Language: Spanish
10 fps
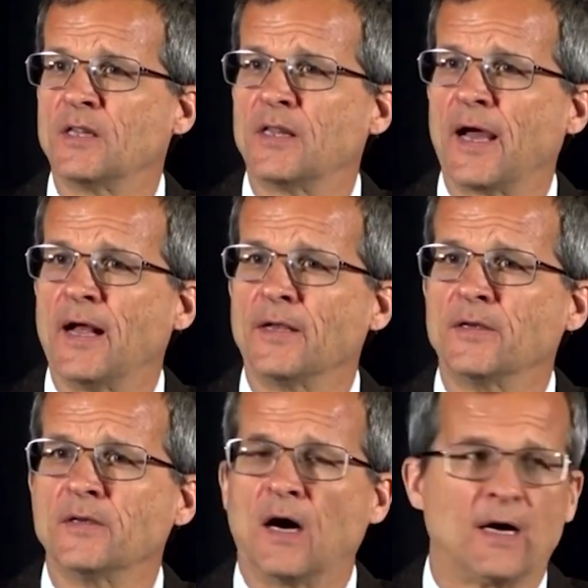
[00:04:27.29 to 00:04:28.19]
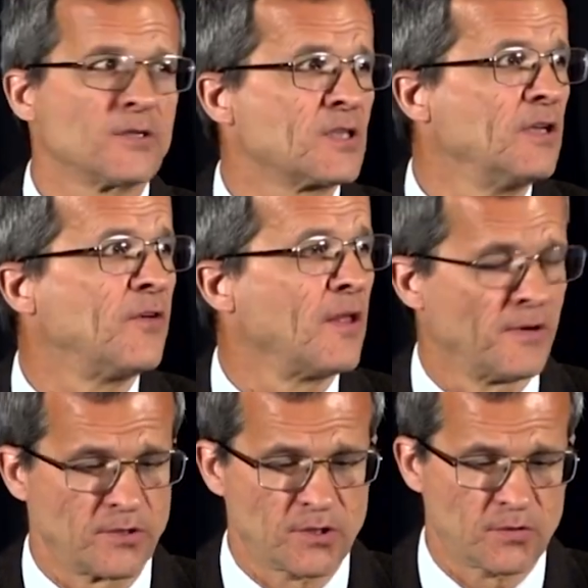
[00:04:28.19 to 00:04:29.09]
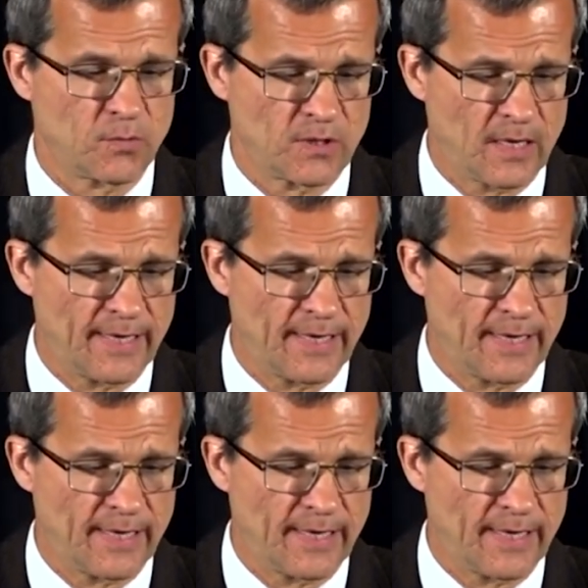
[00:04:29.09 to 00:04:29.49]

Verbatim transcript: Pero voy a ofrecer algunas palabras breves